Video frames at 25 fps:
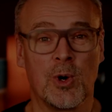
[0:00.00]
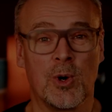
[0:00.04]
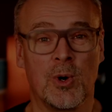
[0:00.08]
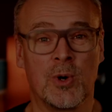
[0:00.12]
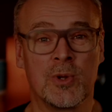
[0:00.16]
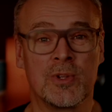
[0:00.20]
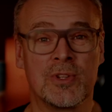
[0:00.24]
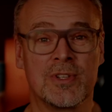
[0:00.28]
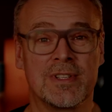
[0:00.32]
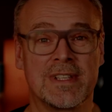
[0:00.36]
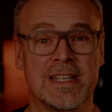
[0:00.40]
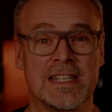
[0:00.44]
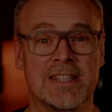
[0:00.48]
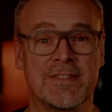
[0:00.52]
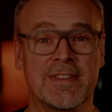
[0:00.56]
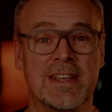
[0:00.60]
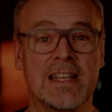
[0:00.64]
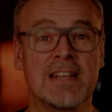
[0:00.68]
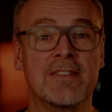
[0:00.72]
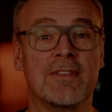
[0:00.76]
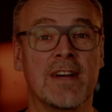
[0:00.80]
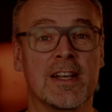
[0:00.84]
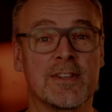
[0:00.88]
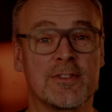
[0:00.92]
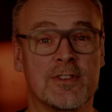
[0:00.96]
Und
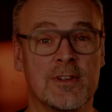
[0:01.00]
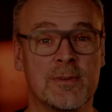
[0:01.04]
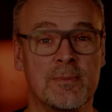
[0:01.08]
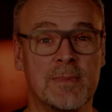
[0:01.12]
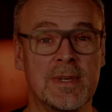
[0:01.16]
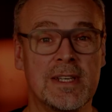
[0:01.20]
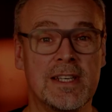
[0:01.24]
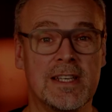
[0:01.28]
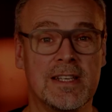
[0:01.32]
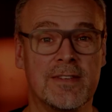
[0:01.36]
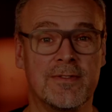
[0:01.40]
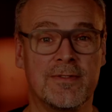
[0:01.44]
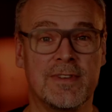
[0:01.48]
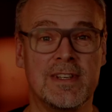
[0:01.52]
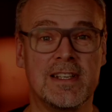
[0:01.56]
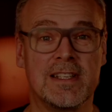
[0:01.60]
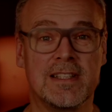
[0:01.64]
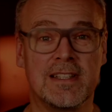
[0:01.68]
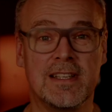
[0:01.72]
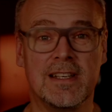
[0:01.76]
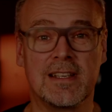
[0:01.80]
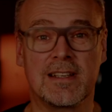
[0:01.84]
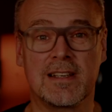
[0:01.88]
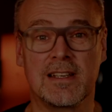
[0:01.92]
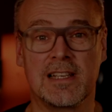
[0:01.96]
deswegen war es für mich
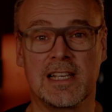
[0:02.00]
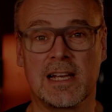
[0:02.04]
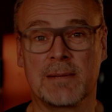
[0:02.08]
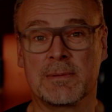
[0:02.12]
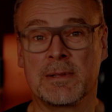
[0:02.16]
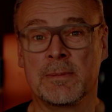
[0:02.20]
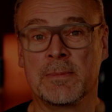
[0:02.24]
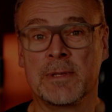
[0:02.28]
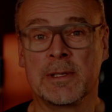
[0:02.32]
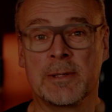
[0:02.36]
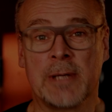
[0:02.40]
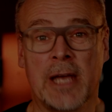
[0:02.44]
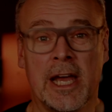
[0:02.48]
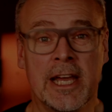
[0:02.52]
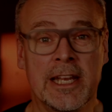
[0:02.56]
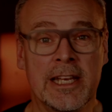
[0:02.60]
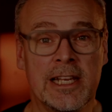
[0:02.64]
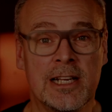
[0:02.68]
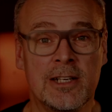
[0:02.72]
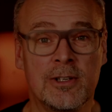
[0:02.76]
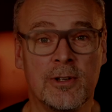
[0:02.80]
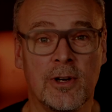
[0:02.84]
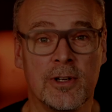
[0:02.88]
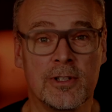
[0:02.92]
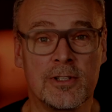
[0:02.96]
wichtig, ich habe da mit
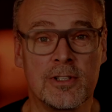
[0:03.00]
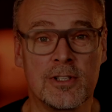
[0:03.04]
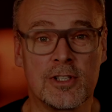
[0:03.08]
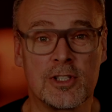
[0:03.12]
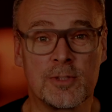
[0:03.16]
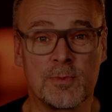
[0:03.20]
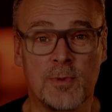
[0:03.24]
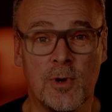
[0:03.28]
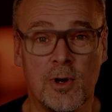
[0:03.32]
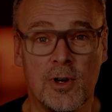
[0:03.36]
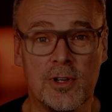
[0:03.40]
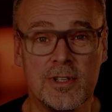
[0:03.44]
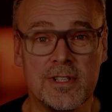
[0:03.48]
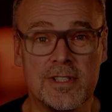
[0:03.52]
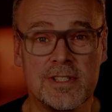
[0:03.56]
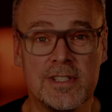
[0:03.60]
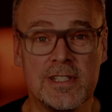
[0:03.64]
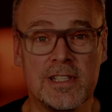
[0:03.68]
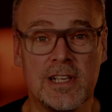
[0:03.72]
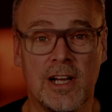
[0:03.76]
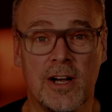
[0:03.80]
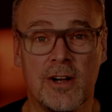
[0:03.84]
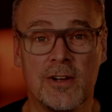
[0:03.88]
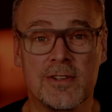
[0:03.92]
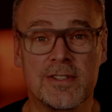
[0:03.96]
einigen Leuten gesprochen, die
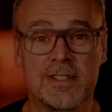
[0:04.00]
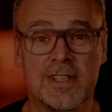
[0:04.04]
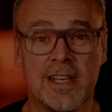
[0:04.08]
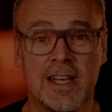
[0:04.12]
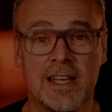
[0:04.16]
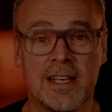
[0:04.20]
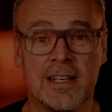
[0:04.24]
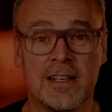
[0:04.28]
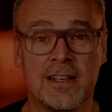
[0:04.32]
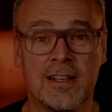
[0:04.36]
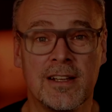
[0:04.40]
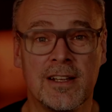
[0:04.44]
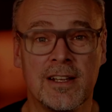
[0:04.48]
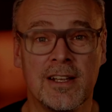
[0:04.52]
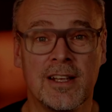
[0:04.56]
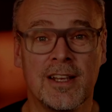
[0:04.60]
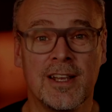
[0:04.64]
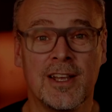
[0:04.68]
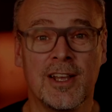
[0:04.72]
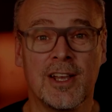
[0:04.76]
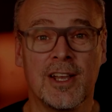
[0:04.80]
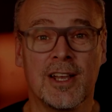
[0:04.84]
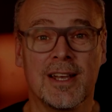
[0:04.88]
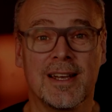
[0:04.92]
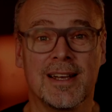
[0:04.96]
sich auskennen,
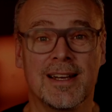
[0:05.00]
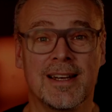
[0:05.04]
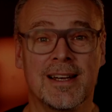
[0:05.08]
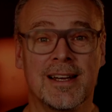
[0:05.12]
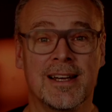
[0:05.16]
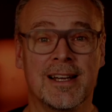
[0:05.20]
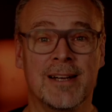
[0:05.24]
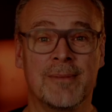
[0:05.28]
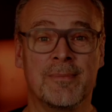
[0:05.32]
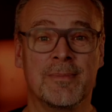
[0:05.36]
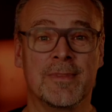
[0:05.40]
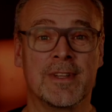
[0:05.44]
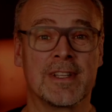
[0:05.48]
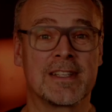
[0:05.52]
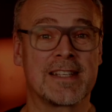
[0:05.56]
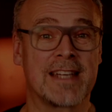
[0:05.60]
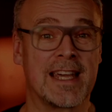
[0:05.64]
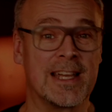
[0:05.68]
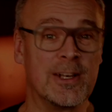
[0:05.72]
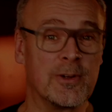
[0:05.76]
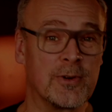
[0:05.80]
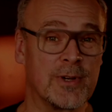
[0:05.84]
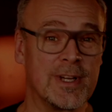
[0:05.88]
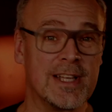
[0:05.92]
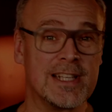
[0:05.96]
ähm, eine
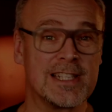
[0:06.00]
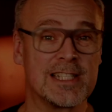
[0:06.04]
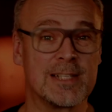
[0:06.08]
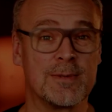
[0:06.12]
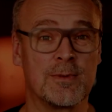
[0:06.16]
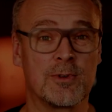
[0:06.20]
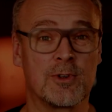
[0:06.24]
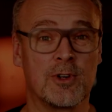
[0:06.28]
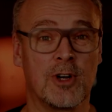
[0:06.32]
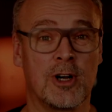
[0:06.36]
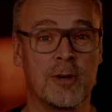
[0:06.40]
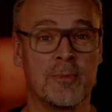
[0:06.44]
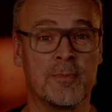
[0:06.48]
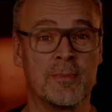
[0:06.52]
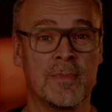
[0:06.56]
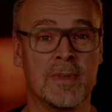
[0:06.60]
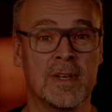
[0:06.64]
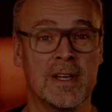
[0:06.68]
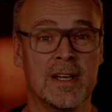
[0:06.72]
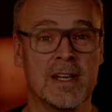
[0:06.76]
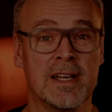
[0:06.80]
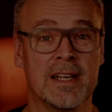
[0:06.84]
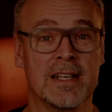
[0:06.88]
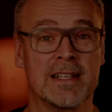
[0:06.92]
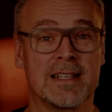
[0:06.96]
Trennung hinzubekommen,
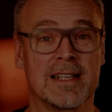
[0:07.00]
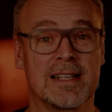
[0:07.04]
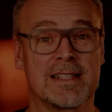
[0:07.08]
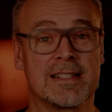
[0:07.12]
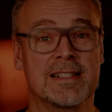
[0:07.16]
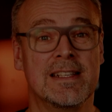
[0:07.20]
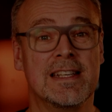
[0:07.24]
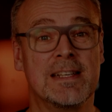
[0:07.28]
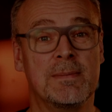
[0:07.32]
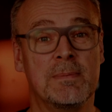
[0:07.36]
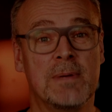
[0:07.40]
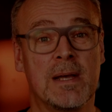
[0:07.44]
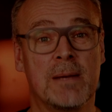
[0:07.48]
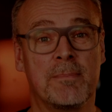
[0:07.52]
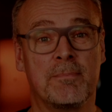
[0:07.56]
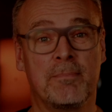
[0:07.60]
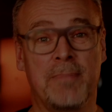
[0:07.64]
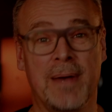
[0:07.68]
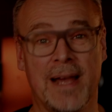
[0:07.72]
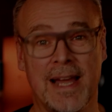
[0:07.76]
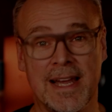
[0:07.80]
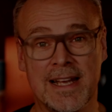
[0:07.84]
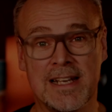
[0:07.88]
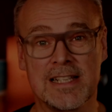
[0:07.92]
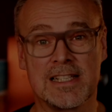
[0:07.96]
dass nicht mehr
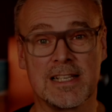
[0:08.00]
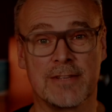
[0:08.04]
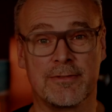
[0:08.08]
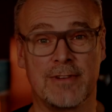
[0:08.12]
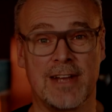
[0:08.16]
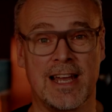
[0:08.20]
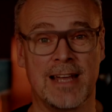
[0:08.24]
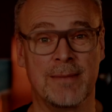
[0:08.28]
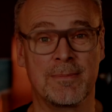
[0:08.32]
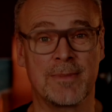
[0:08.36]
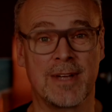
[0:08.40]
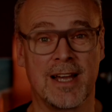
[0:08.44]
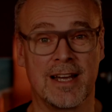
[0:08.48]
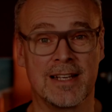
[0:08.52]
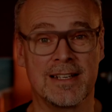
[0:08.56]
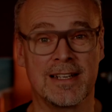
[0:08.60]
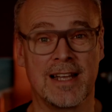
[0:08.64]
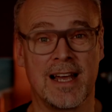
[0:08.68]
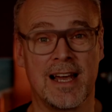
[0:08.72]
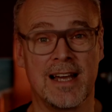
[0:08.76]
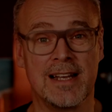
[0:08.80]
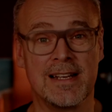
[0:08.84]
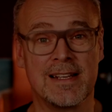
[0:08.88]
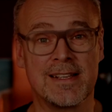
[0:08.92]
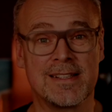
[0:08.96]
beides auf einem
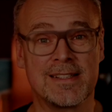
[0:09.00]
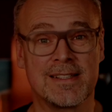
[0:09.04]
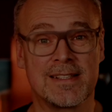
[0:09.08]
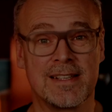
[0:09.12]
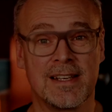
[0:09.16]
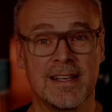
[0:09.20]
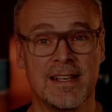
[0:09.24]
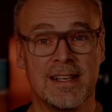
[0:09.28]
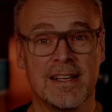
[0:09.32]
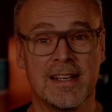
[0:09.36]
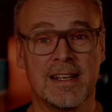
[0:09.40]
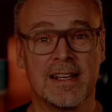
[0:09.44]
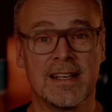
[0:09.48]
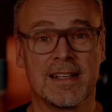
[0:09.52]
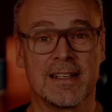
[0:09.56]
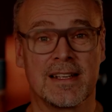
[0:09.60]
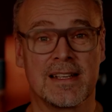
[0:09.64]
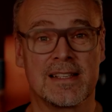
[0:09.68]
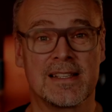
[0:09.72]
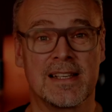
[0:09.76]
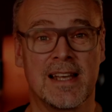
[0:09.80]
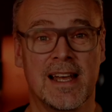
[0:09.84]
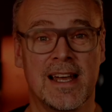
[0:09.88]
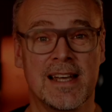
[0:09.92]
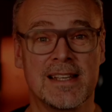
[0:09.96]
Kanal ist.
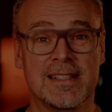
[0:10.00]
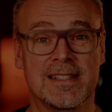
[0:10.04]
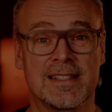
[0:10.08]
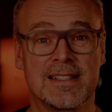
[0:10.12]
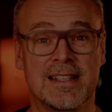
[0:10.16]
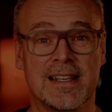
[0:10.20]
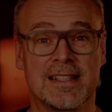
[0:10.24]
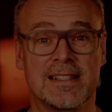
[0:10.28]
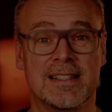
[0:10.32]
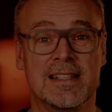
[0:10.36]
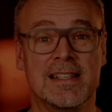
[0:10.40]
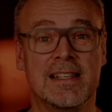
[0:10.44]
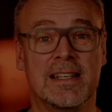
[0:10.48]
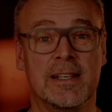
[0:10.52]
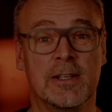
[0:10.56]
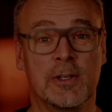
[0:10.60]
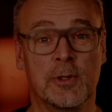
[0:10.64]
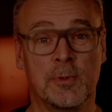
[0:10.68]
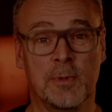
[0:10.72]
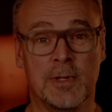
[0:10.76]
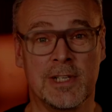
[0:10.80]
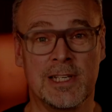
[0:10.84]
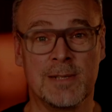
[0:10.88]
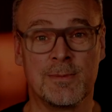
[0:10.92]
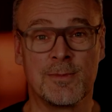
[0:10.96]
Das heißt, dass ich
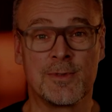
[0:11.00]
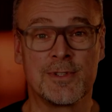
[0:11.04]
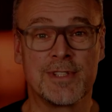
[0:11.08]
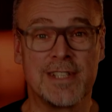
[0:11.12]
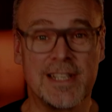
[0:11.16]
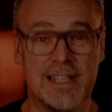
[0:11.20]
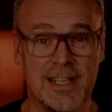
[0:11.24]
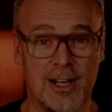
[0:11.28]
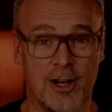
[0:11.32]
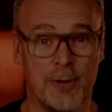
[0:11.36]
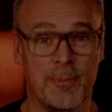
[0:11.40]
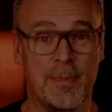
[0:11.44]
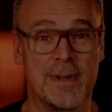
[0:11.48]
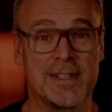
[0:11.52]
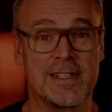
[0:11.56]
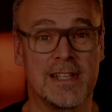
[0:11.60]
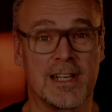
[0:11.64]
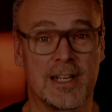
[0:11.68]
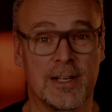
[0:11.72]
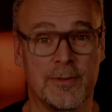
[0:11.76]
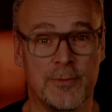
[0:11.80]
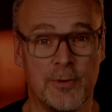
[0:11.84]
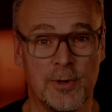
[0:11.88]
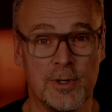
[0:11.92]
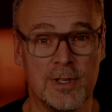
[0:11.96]
über die Musik auch
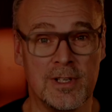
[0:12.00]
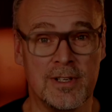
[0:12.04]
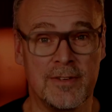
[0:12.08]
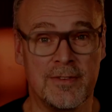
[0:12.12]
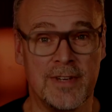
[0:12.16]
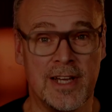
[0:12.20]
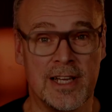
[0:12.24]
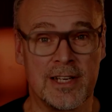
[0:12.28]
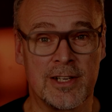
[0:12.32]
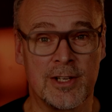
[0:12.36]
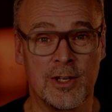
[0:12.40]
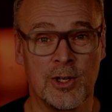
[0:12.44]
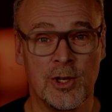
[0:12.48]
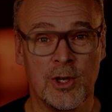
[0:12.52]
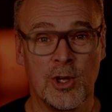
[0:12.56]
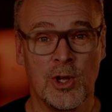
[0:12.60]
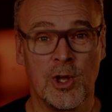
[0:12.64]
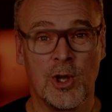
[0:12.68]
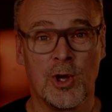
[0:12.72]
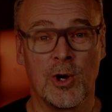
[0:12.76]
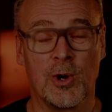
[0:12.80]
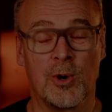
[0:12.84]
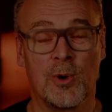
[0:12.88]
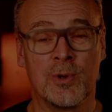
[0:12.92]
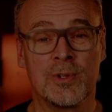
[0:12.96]
besser gefunden werde
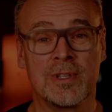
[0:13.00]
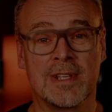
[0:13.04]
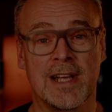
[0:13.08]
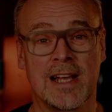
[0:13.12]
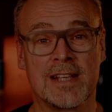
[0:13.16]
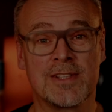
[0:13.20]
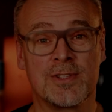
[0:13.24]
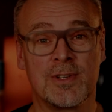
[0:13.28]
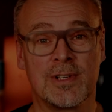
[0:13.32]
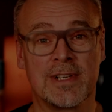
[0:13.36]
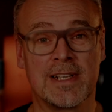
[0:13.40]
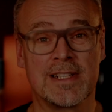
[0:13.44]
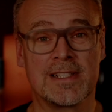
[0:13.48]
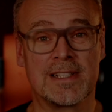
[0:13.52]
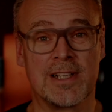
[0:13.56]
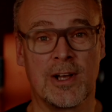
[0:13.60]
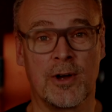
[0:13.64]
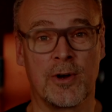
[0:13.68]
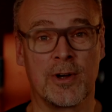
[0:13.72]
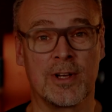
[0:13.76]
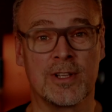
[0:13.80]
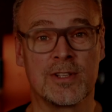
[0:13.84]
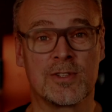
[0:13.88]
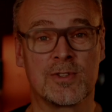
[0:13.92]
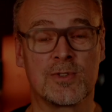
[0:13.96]
und da soll jetzt
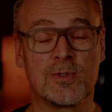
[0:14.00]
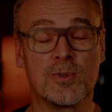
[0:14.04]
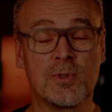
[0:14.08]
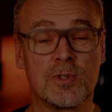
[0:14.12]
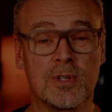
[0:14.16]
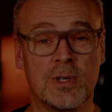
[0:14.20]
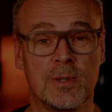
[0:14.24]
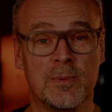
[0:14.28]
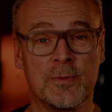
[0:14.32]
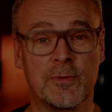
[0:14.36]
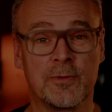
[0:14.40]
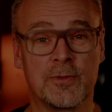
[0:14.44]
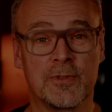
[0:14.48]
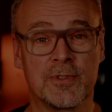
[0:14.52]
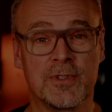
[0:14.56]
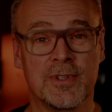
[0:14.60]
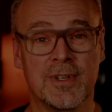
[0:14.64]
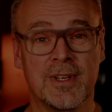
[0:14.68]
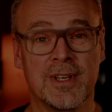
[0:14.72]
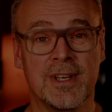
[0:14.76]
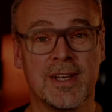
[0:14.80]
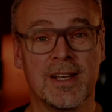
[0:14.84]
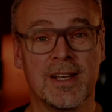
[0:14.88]
auch in Zukunft